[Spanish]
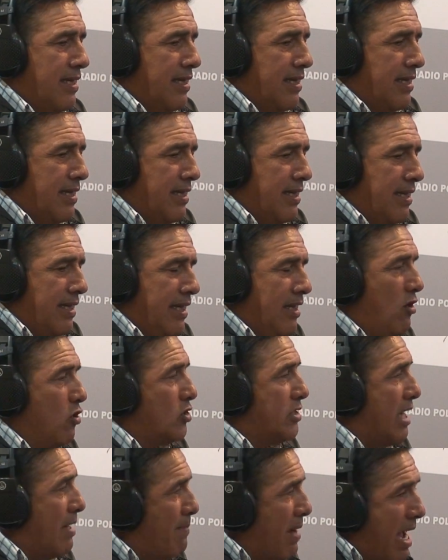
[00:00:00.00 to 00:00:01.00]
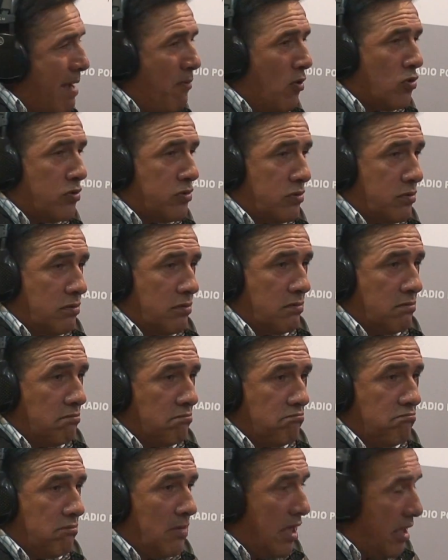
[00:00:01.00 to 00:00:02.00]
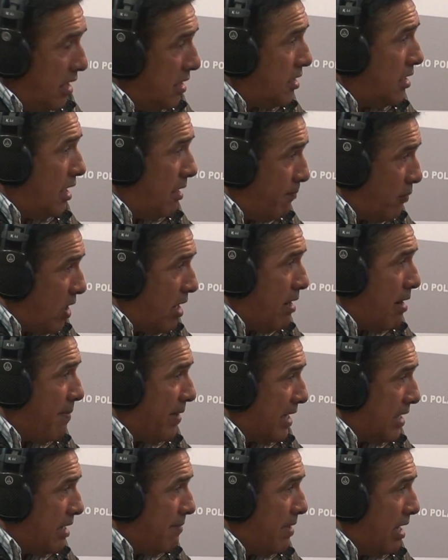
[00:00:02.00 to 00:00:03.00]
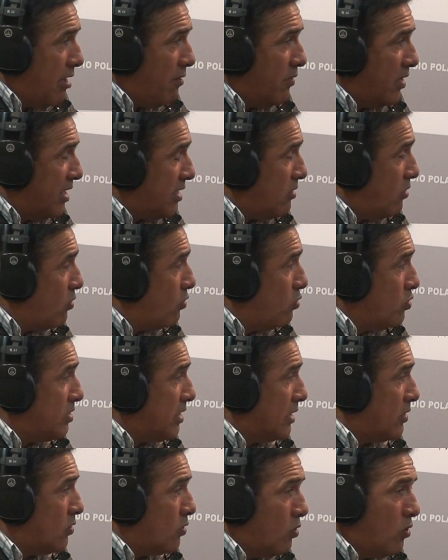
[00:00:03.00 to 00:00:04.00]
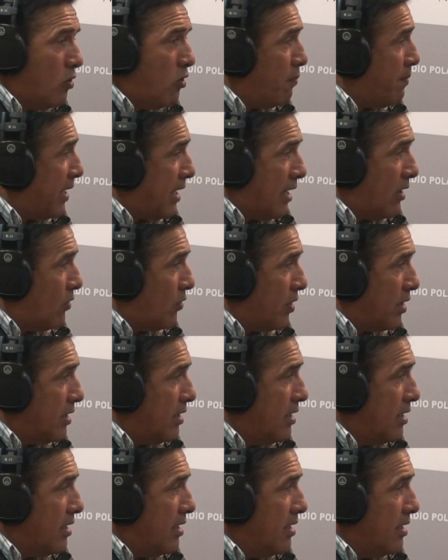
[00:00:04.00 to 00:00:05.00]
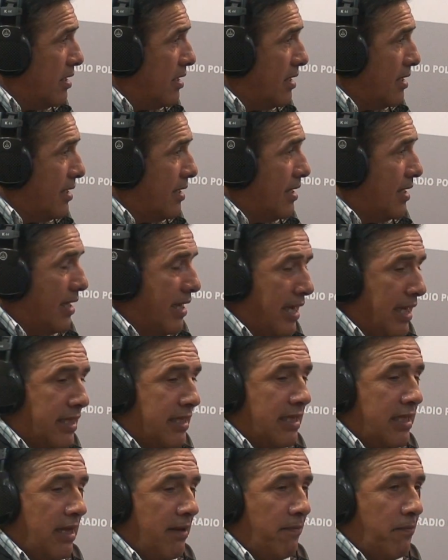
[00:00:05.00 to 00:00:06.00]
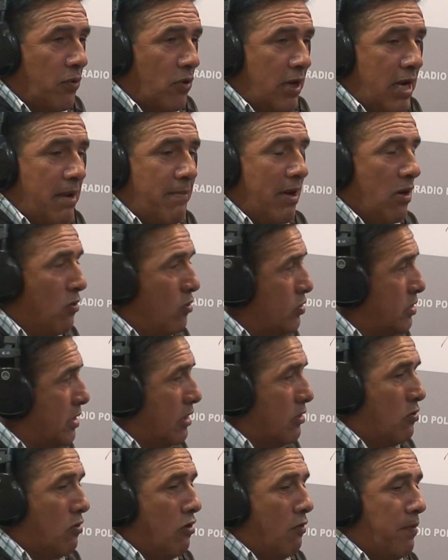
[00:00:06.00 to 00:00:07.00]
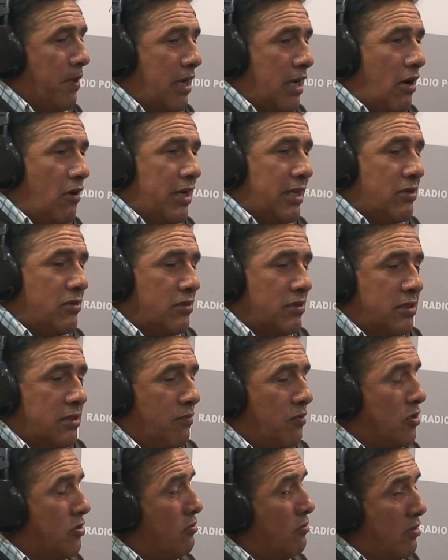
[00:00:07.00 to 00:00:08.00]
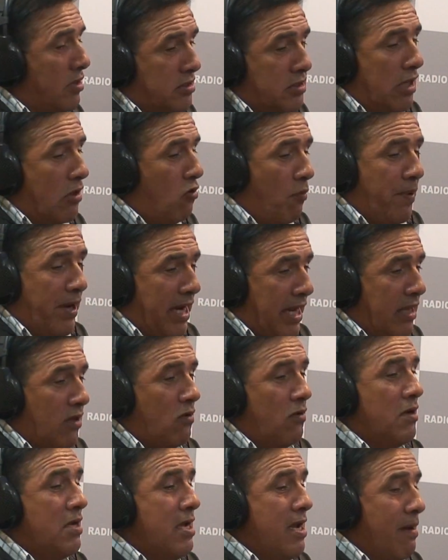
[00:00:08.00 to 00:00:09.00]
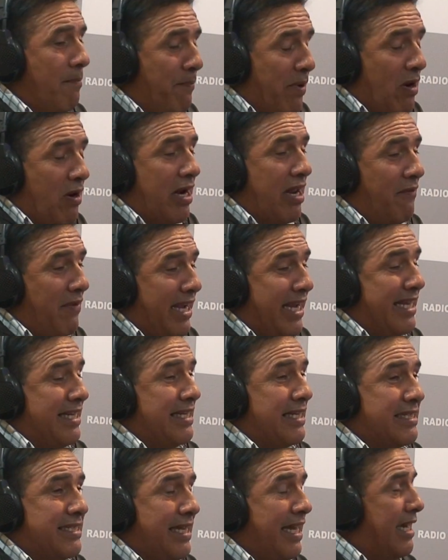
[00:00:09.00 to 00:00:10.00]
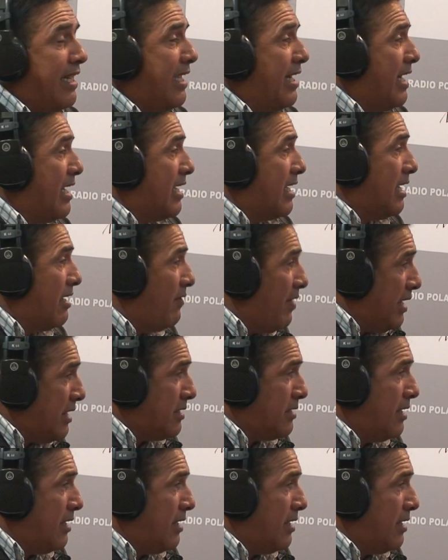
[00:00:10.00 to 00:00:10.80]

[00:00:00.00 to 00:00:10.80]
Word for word: Y los llamamos. Este es el programa para llamarlo, porque este lo escuchan todos los pescadores. Qué bueno. Este programa lo escuchan todos los pescadores, entonces pues, un saludo para ellos, pero a la vez que se acerquen a inscribirse,